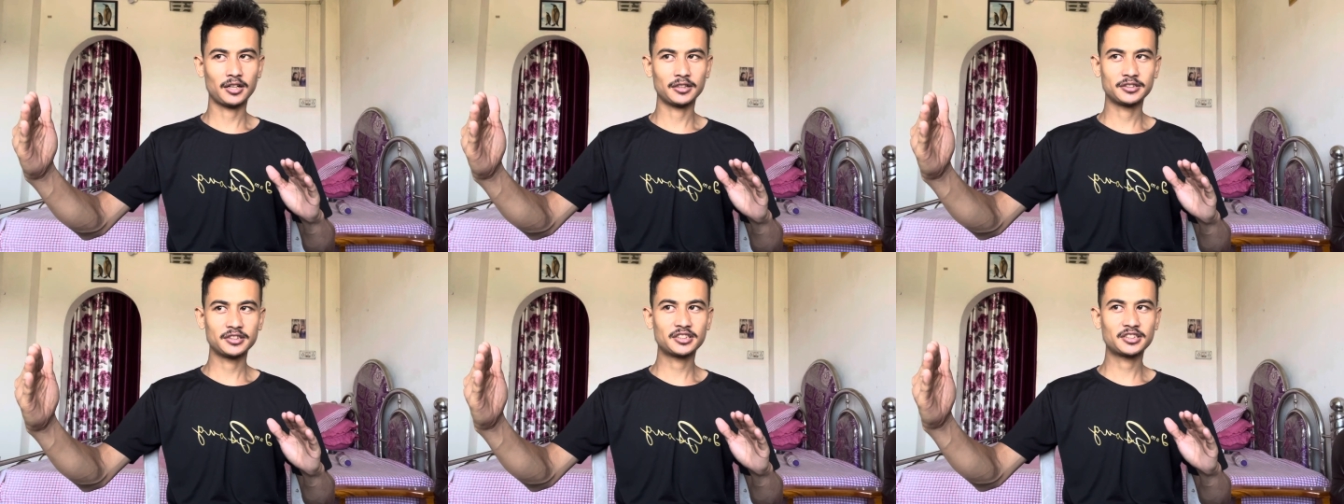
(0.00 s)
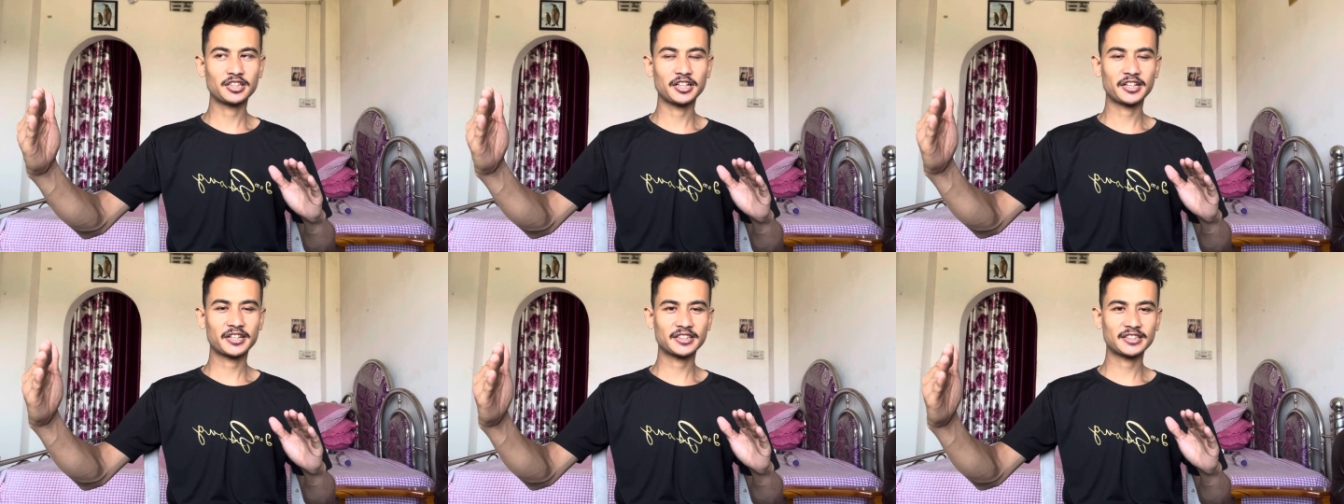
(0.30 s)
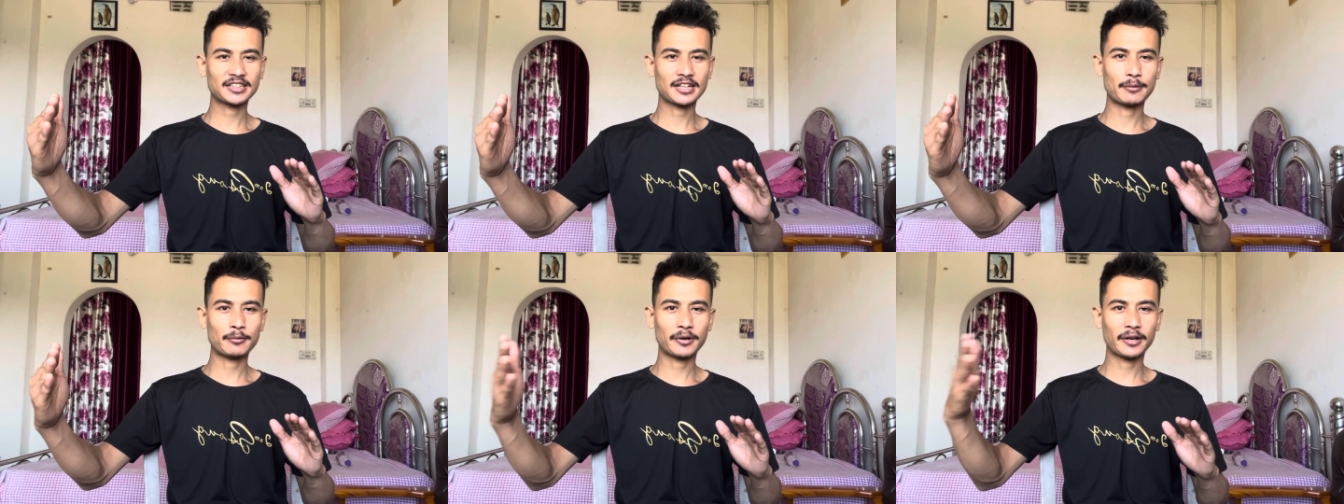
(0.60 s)
जिस तरीके
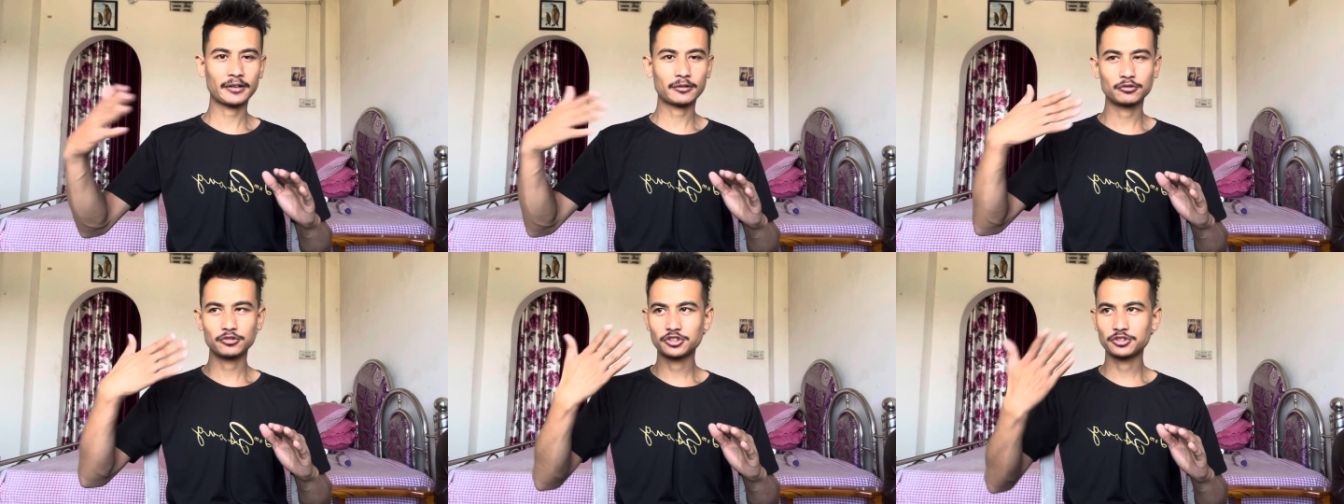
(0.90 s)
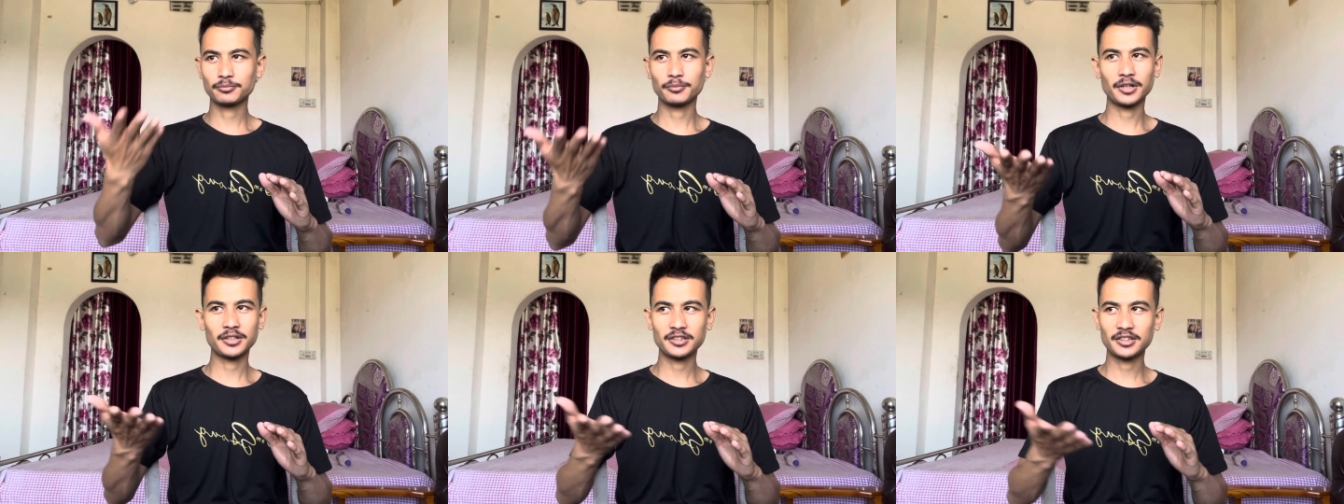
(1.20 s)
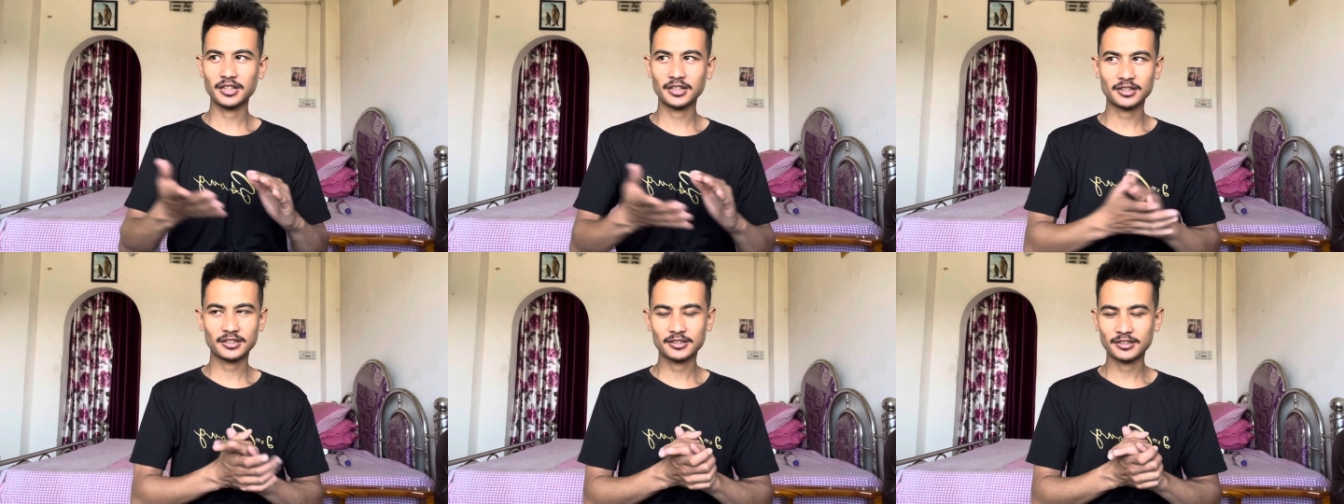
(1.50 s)
से काम हो रहा है कुछ मंथ
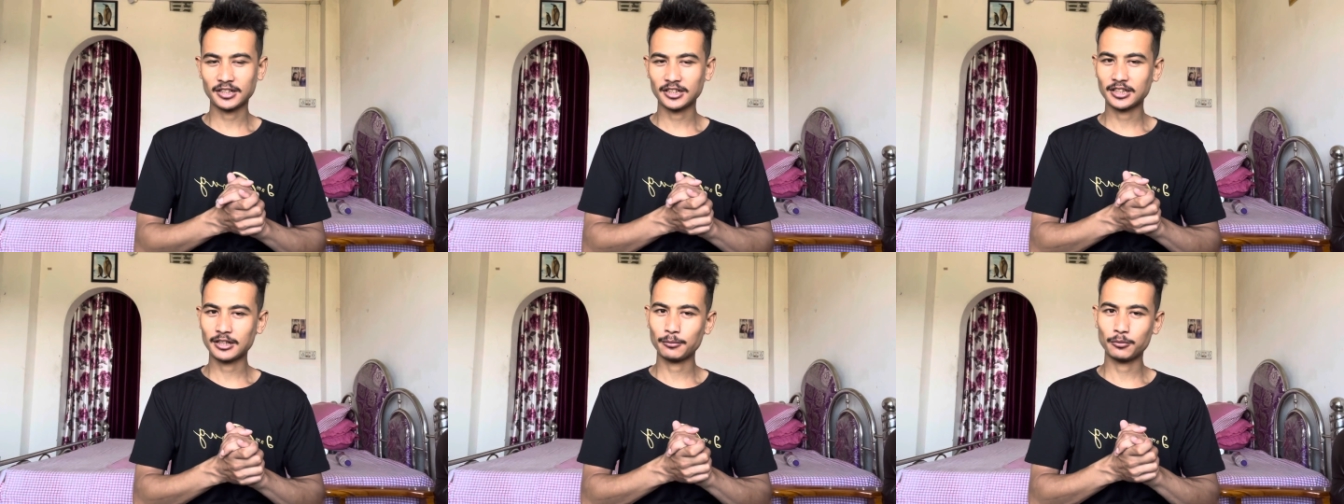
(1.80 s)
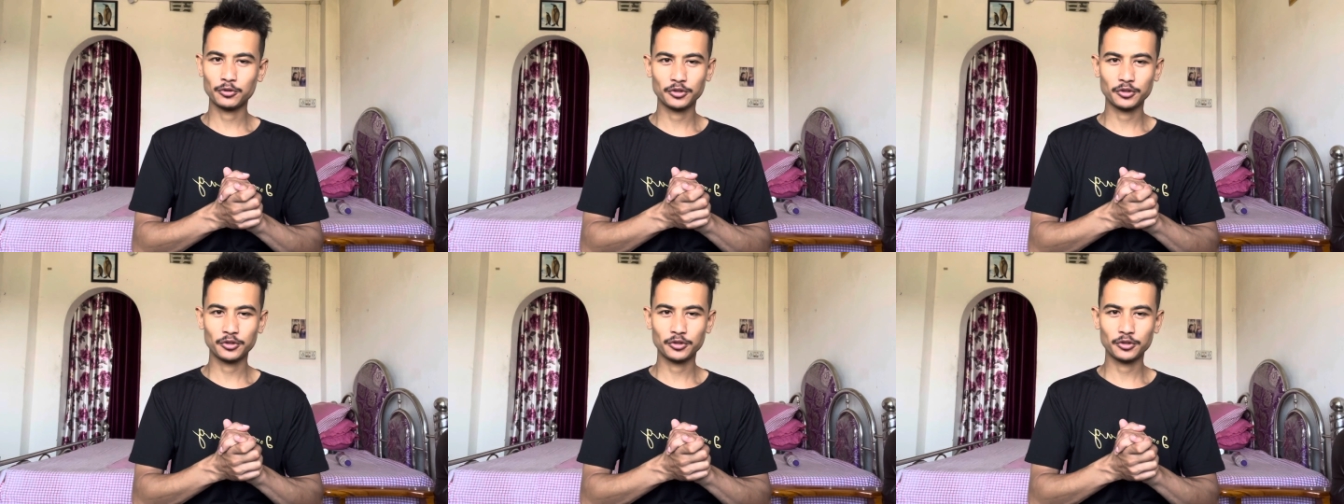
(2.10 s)
तक खत्म